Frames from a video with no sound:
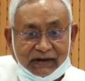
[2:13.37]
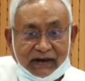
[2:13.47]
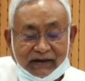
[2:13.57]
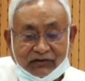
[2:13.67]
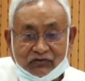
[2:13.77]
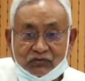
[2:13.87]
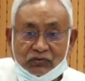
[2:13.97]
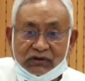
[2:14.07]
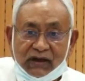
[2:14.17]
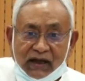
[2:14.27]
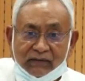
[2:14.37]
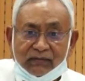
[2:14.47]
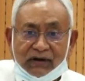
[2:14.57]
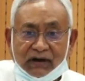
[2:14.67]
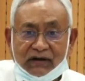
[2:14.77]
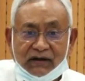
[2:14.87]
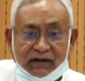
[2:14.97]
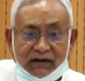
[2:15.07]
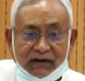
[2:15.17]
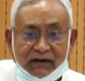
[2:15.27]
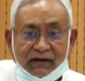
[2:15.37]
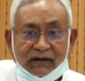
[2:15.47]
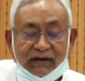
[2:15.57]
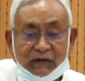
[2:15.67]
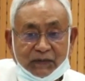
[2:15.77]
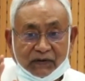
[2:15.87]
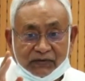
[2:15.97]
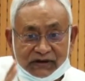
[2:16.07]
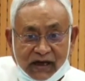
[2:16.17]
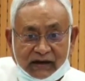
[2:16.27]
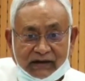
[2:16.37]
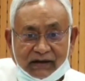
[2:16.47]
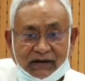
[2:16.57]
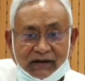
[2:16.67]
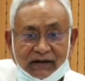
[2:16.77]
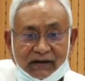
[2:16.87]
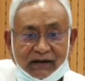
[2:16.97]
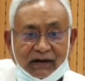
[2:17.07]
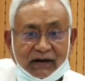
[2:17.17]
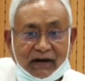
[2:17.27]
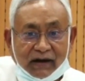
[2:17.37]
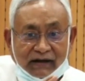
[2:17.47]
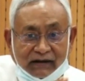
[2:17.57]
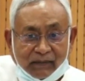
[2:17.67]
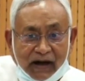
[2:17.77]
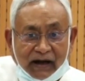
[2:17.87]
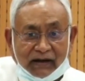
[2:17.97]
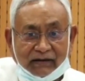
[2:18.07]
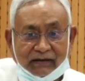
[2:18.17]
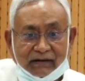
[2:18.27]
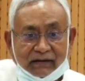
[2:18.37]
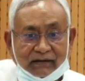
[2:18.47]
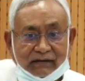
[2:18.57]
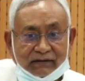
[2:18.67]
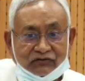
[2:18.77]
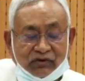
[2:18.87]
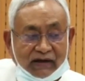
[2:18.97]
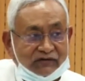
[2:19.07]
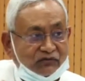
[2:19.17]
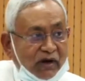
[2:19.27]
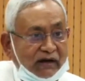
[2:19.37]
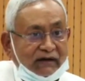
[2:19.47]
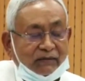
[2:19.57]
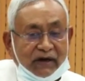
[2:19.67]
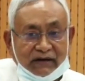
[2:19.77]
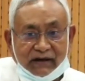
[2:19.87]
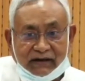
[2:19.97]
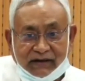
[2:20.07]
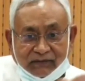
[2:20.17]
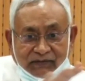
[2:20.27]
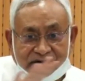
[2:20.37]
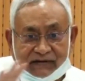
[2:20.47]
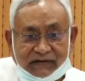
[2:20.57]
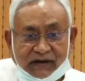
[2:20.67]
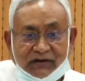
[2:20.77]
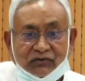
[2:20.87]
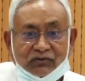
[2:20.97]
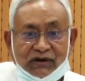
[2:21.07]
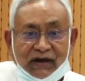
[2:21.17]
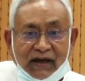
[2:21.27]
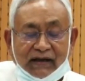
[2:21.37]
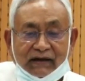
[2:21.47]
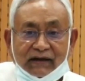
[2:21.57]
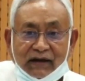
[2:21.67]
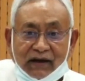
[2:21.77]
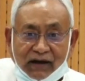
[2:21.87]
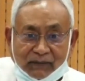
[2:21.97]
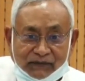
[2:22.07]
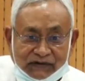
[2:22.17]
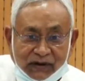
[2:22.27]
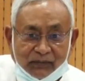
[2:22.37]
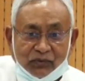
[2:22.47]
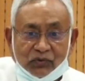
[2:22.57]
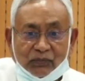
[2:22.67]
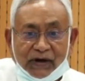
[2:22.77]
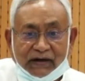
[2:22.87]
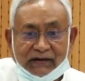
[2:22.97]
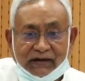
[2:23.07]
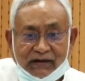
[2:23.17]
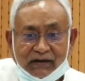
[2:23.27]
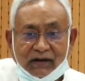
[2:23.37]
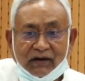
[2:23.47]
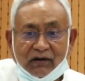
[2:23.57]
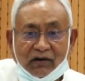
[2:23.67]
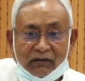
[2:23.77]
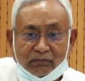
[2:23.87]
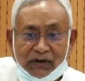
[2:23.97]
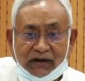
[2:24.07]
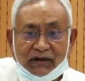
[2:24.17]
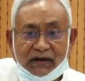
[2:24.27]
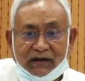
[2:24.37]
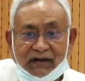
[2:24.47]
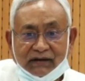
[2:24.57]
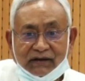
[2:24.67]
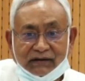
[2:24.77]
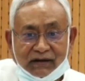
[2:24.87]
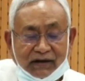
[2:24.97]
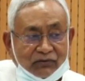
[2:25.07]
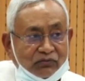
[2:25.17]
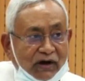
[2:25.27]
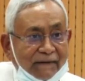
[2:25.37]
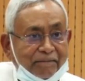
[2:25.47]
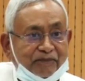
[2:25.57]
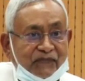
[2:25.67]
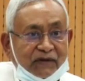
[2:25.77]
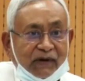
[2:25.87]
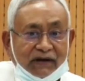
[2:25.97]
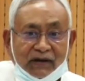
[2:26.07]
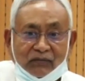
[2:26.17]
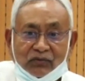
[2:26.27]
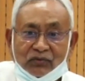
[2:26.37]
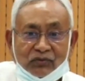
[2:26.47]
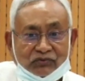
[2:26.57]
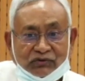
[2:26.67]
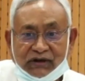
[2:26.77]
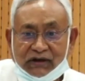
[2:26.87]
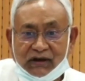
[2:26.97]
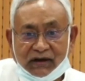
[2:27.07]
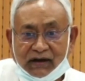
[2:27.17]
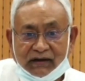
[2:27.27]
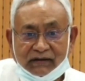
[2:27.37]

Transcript: यानी इसको ध्यान में रख करके इस पर विचार करके कई बार स्वास्थ्य विभाग ने बैठक की विशेषज्ञों की राय ली हम सब लोग बैठे और मिल करके ये निर्णय हुआ कि भाई हम लोगों को तो ये करना